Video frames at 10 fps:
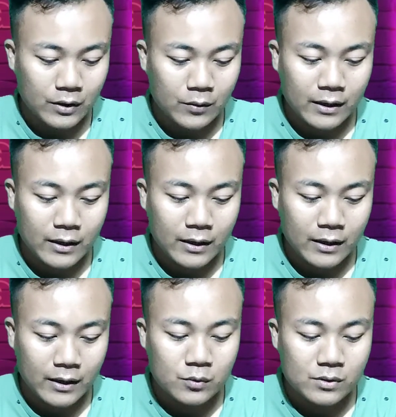ओके तो ये हो गया
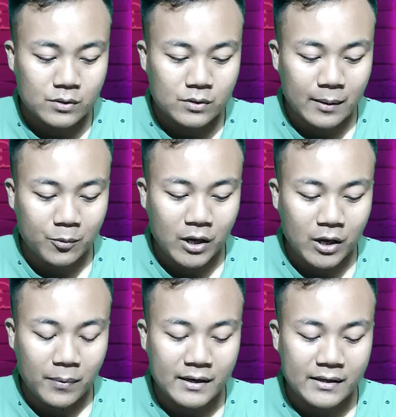ऑन उसके बाद आपको
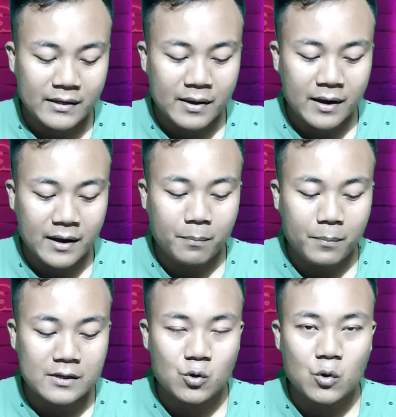यहाँ पर नीचे में आ रहा है
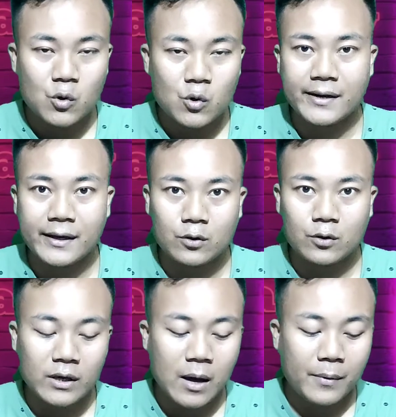पासपोर्ट
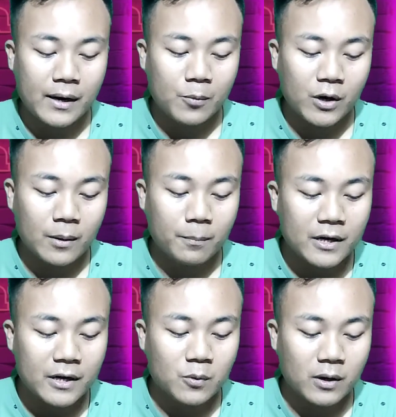सेटिंग तो यहाँ पर आपको
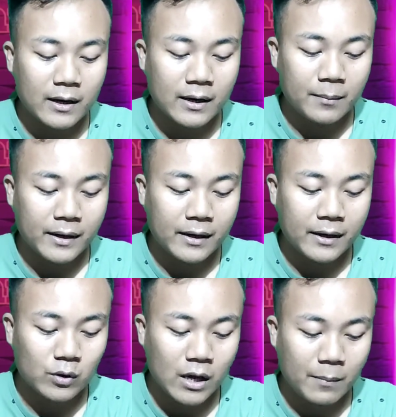एक पासपोर्ट लगाना
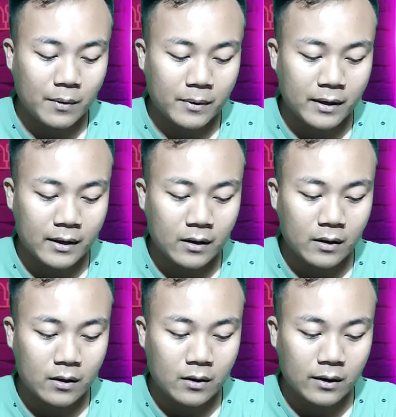पड़ेगा तो यहाँ पर मैं
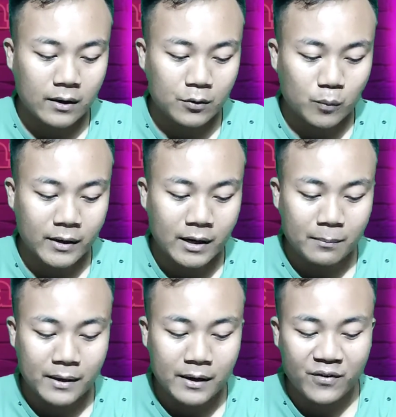ओके तो
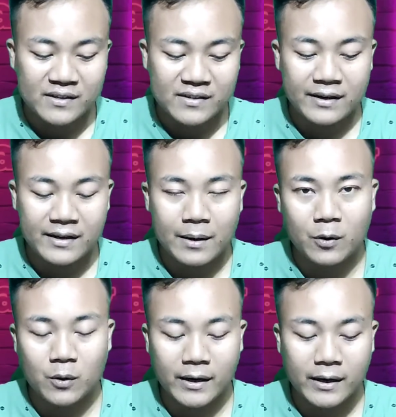मेरा मेरा फेस आईडी
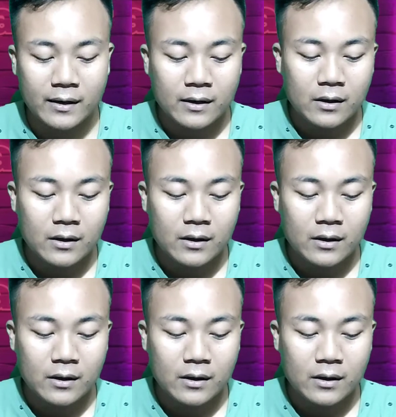यहाँ पर ऑन है